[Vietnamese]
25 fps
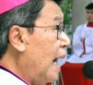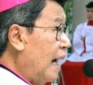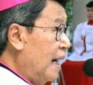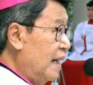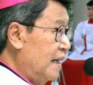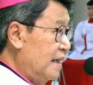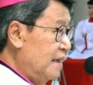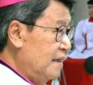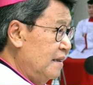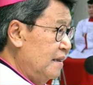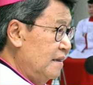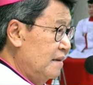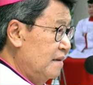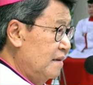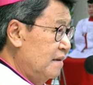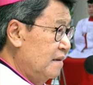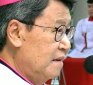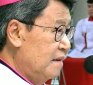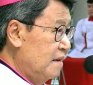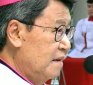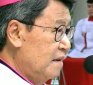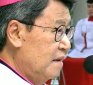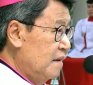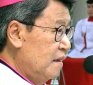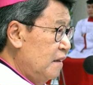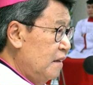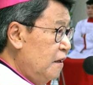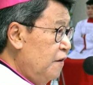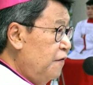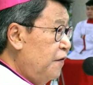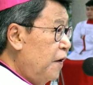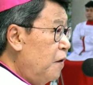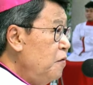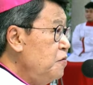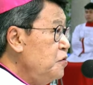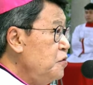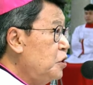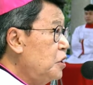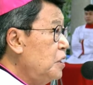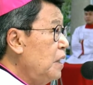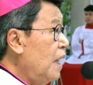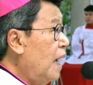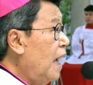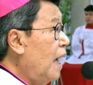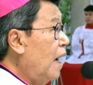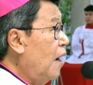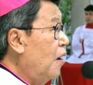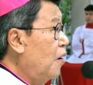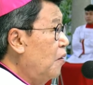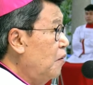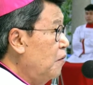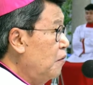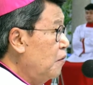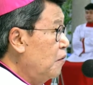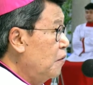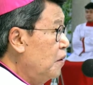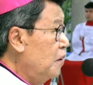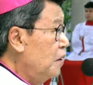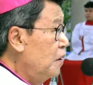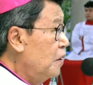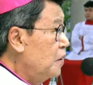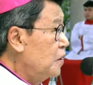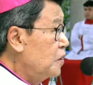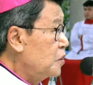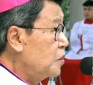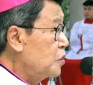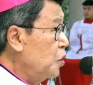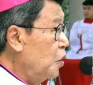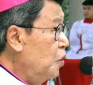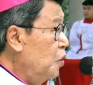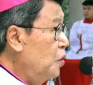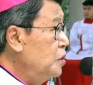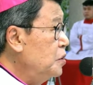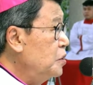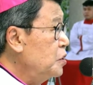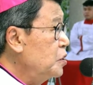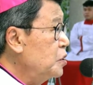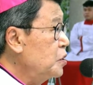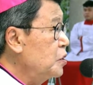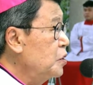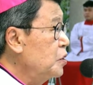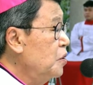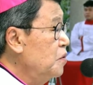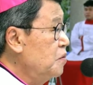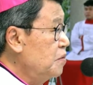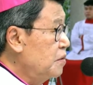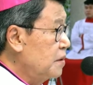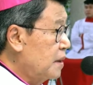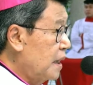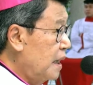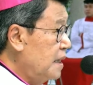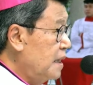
lại cái phong trào tôn sùng